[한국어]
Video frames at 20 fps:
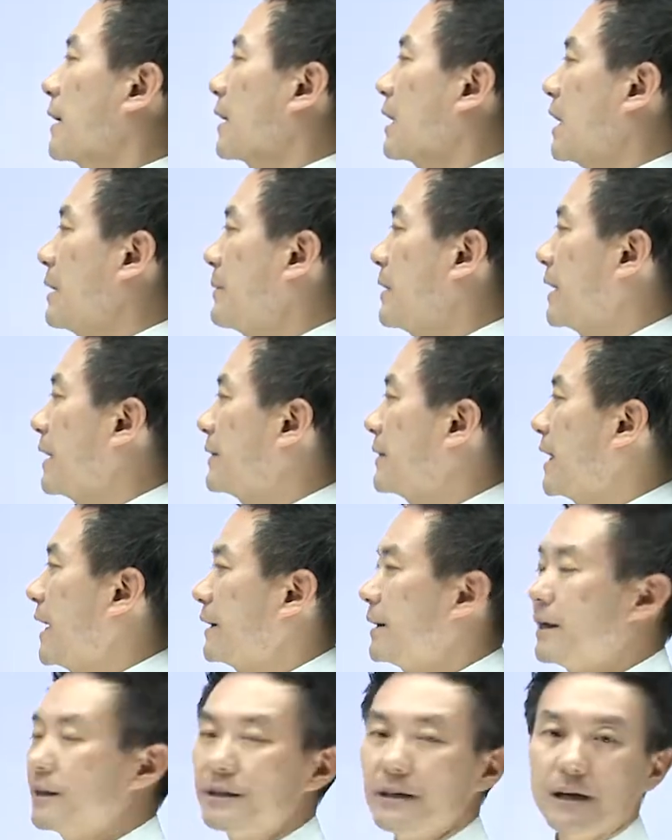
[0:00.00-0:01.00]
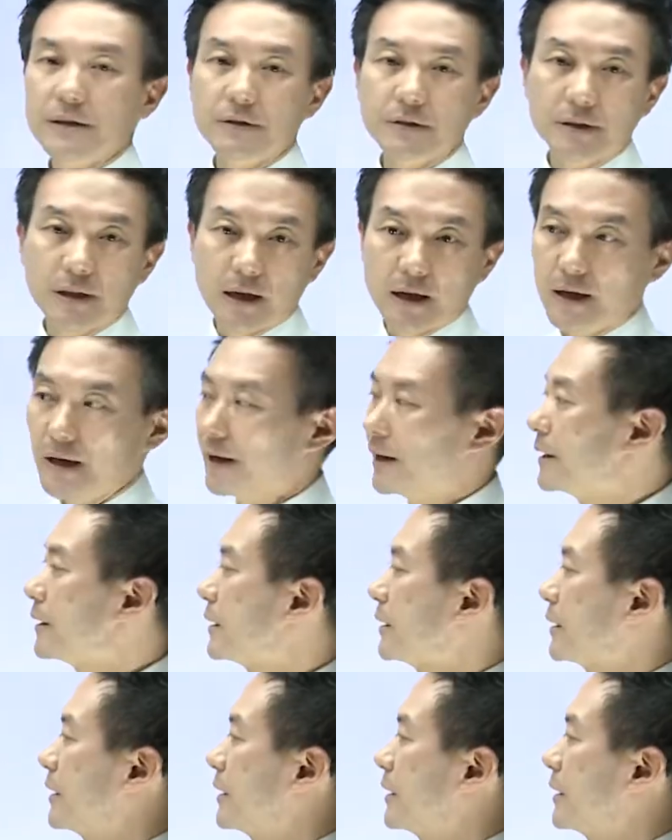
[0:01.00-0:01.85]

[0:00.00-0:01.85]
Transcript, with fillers: 가에겐 나대지가 있는데